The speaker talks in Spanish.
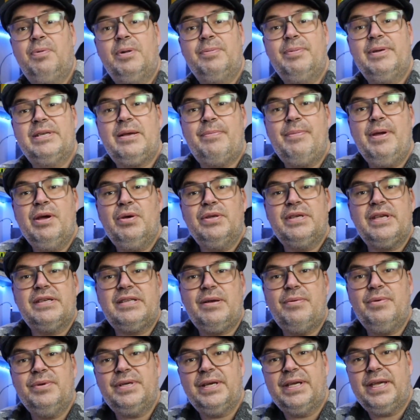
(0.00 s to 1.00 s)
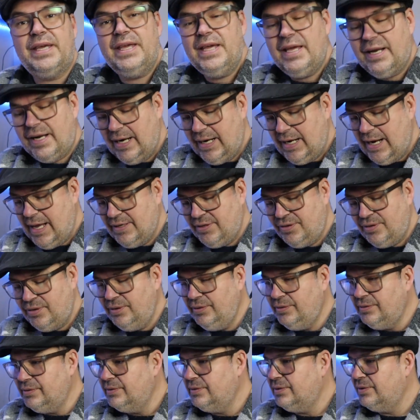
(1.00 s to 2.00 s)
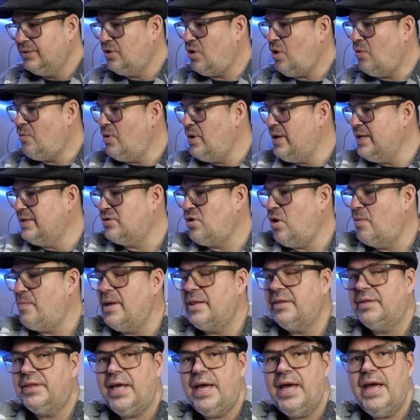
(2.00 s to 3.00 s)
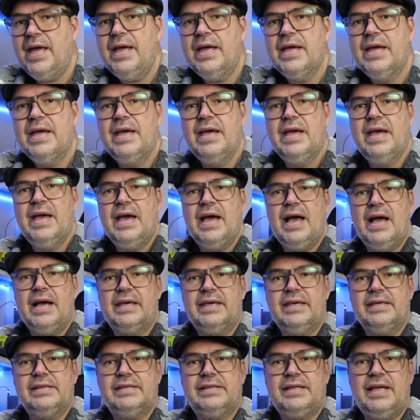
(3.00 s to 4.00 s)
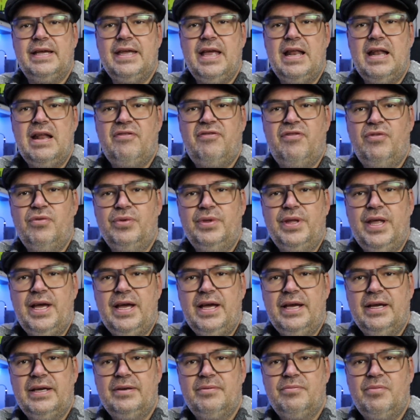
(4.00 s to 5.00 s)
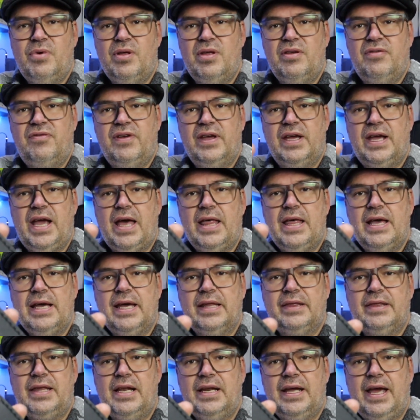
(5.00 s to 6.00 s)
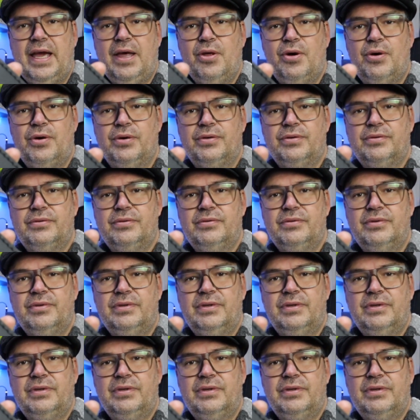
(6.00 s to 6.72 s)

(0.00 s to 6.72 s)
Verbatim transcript: pues mis amigos, ya estamos aquí de regreso. Como les comenté, aquí está ya la funda modificada. ¿Qué tal quedó?